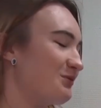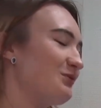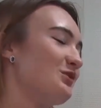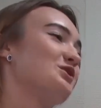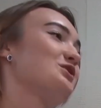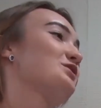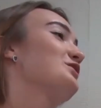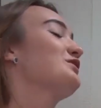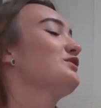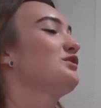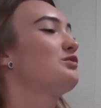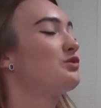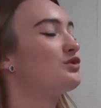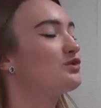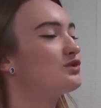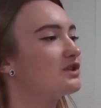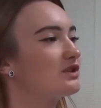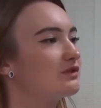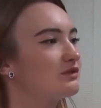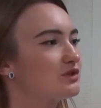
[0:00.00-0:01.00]
больше всего
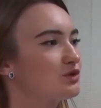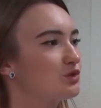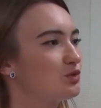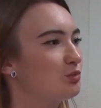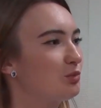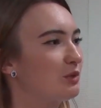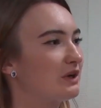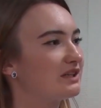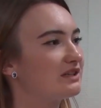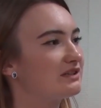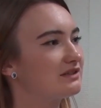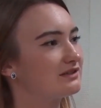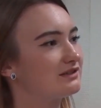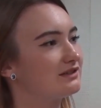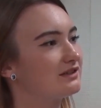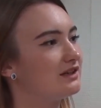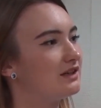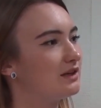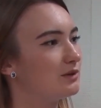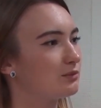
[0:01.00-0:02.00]
боюсь – это выступать.
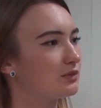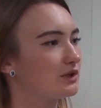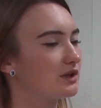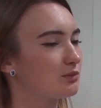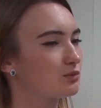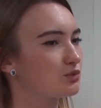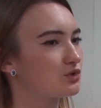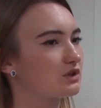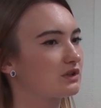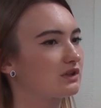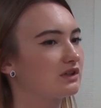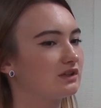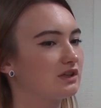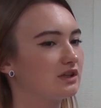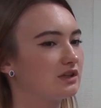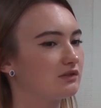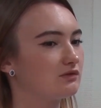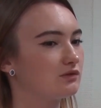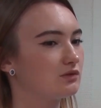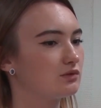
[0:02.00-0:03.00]
Потому что
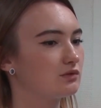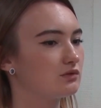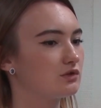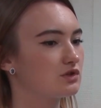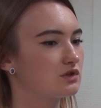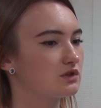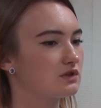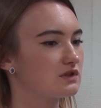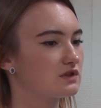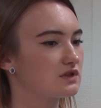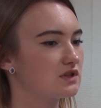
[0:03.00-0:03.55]
когда ты выходишь на